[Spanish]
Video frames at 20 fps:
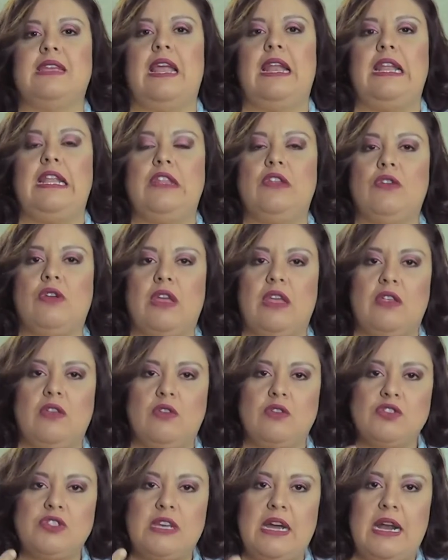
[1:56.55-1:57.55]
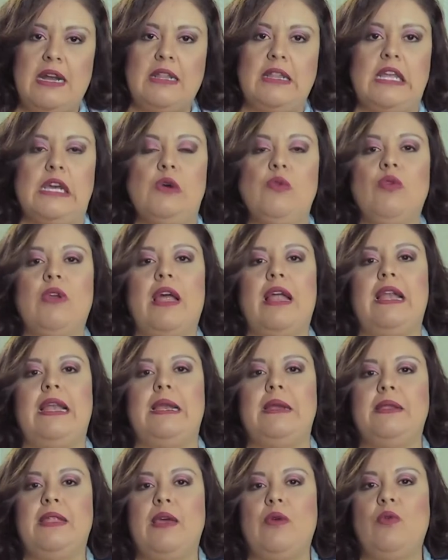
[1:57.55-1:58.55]
qué lindo que es gozar de una,
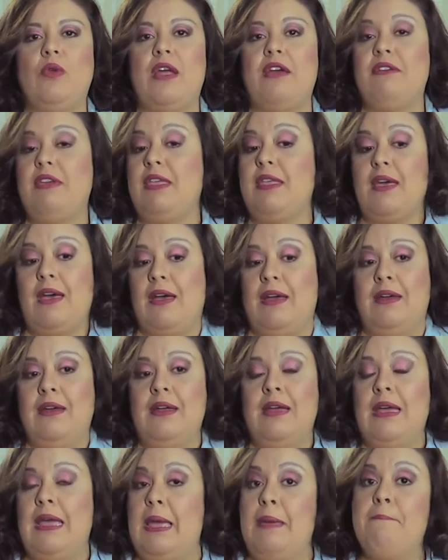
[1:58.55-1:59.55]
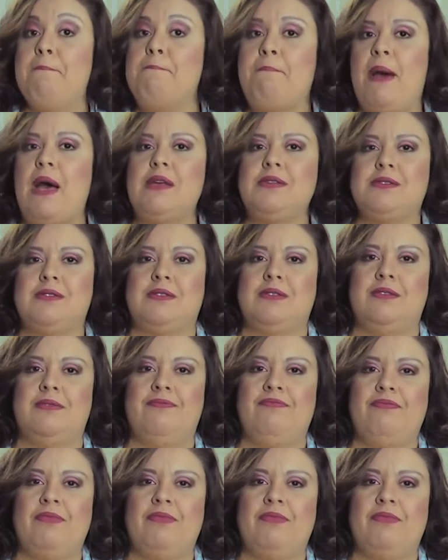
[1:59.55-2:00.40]
de una vida en paz.